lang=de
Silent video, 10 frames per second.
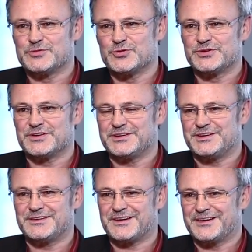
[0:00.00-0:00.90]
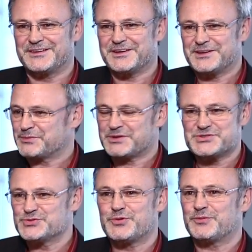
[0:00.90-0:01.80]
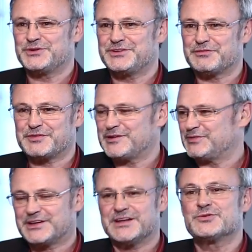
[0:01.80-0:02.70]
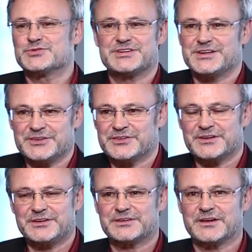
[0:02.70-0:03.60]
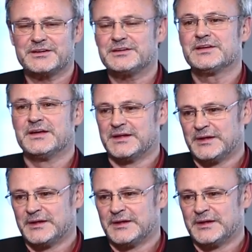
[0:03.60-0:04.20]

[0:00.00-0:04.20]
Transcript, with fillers: würde jeder einen kennen, aber das ist überhaupt nicht der Fall. Wir kennen uns gegenseitig gar nicht.